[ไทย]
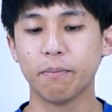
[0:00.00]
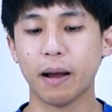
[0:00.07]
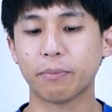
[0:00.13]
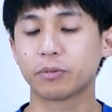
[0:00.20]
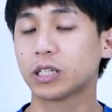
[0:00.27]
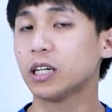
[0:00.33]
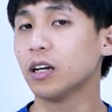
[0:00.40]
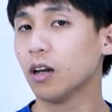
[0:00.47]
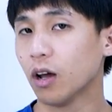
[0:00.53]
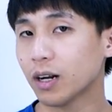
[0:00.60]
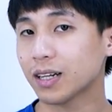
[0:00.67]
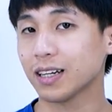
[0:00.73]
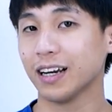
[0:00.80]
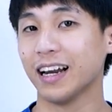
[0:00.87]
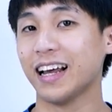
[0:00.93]
แบบขึ้นร
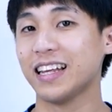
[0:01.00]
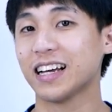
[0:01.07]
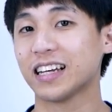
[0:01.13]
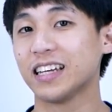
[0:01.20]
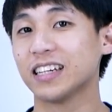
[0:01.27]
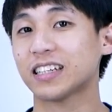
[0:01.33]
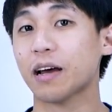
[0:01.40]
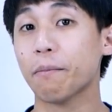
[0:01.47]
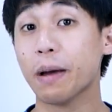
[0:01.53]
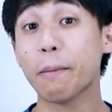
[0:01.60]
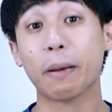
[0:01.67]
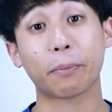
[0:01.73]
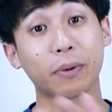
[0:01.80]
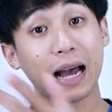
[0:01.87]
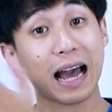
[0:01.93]
ถหรืออะไรอย่างนี้ถ้าไม่
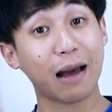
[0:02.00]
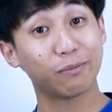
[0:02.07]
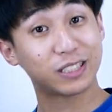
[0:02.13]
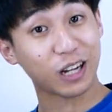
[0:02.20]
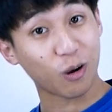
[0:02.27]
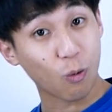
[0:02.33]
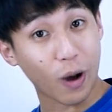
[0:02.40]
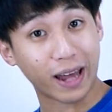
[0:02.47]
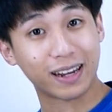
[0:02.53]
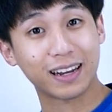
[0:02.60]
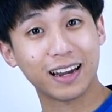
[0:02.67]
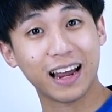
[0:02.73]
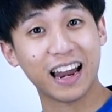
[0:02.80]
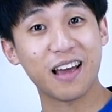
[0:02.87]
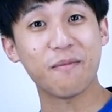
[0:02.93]
แบบข้ามจังหวัด
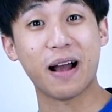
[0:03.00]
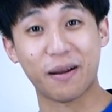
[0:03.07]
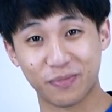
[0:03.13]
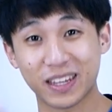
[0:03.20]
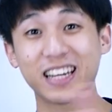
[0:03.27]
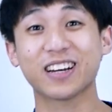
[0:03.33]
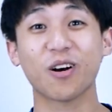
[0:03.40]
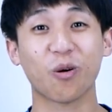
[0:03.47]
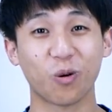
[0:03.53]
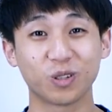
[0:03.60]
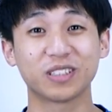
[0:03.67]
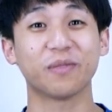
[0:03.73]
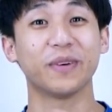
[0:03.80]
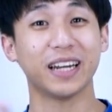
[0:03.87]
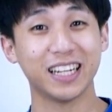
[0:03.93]
อะไรแบบนี้ก็คง
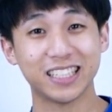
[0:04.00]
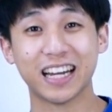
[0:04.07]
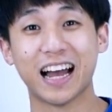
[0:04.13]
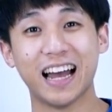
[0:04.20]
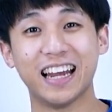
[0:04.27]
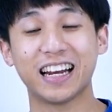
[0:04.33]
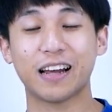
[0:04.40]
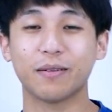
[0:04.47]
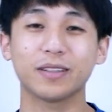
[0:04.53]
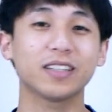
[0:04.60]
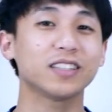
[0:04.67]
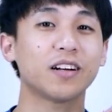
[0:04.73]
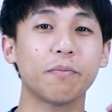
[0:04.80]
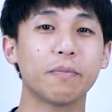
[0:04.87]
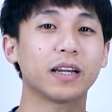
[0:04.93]
จะไม่ได้ใช้นะครับถ้า
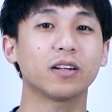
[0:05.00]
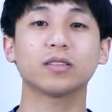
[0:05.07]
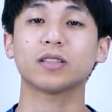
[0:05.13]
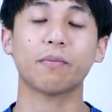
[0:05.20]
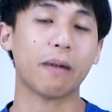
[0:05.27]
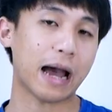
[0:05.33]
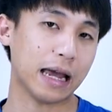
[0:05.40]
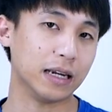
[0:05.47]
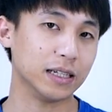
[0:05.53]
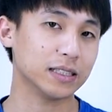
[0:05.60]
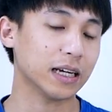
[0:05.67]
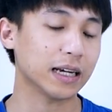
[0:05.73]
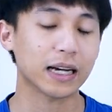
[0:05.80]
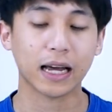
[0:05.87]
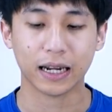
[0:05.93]
ขึ้นเครื่องบินก็สบายเลย
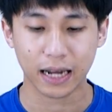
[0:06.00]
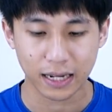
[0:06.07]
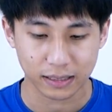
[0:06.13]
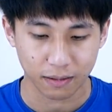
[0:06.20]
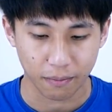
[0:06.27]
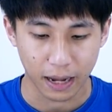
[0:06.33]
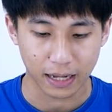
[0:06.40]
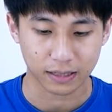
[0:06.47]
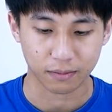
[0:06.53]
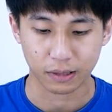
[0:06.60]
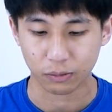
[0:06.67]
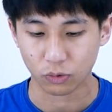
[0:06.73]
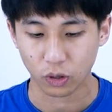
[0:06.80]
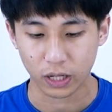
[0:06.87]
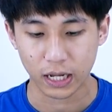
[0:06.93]
ใช้งานได้สบายสำห
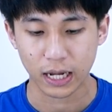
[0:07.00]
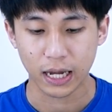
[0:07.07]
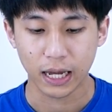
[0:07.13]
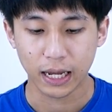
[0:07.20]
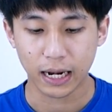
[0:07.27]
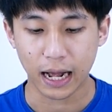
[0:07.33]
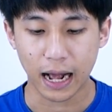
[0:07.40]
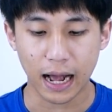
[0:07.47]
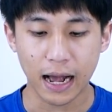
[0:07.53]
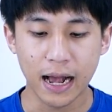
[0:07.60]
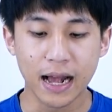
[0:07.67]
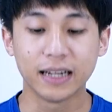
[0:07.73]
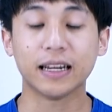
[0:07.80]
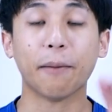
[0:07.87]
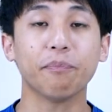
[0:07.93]
รับตัวนี้นะฮะ
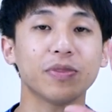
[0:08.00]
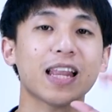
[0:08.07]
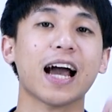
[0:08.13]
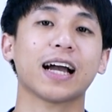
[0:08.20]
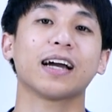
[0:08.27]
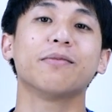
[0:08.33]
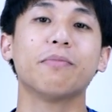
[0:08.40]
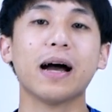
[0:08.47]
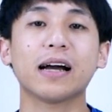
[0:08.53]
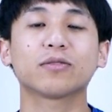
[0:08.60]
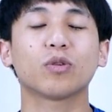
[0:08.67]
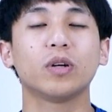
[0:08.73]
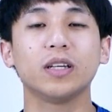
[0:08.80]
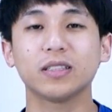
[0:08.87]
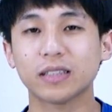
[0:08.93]
น้ำหนักกันบ้าง
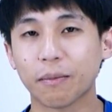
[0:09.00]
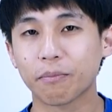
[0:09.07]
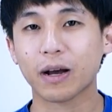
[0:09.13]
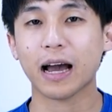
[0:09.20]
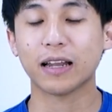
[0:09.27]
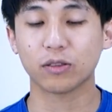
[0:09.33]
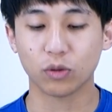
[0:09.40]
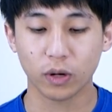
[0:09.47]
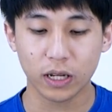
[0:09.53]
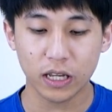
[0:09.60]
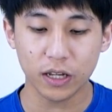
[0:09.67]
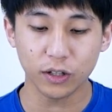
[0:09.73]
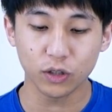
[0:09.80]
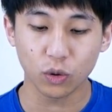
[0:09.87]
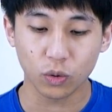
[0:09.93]
ตัวนี้สำคัญตัว
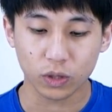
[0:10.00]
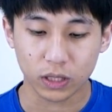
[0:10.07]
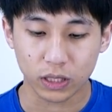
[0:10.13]
นี้อยู่